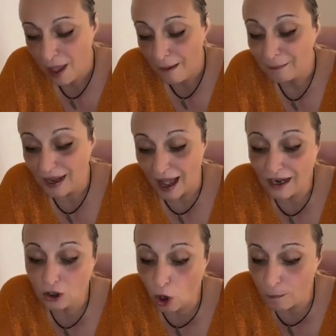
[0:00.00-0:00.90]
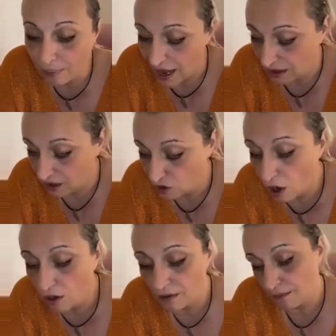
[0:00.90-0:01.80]
Mais en
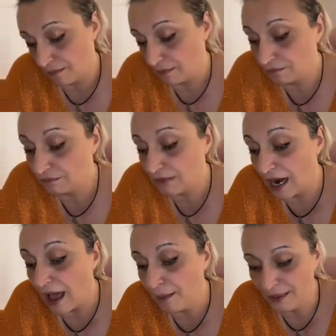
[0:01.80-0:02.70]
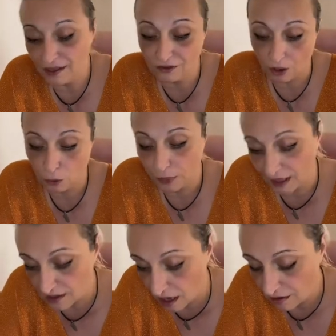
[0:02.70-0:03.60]
comparaison, là, maintenant, dans le
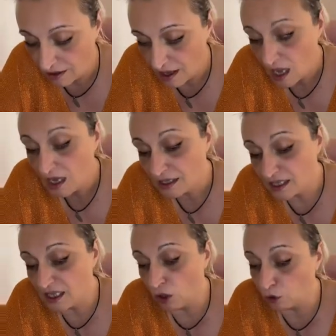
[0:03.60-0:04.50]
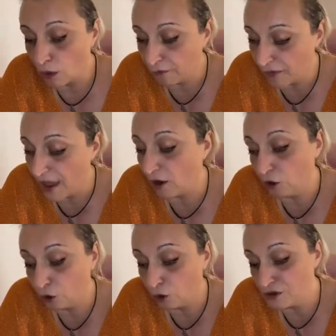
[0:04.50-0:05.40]
présent, si on doit faire
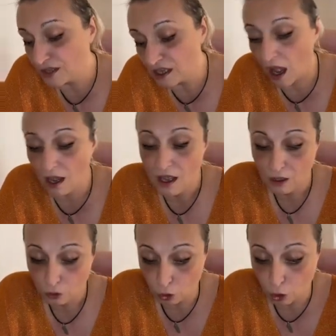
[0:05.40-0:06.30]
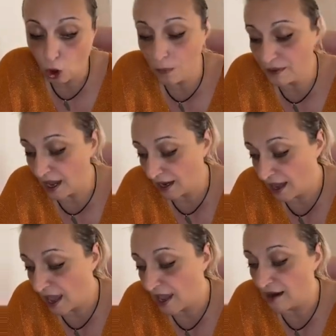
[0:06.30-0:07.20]
un constat de combien
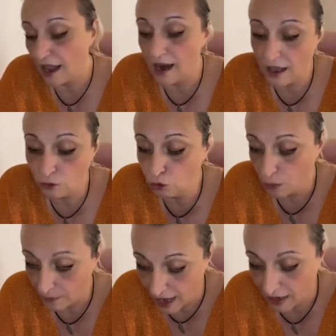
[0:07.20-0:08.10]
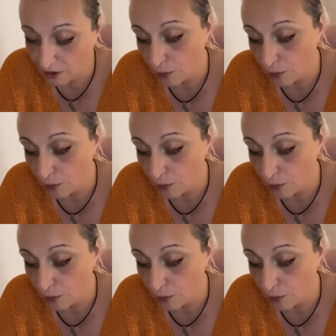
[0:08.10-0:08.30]
elle, elle a eu de mecs,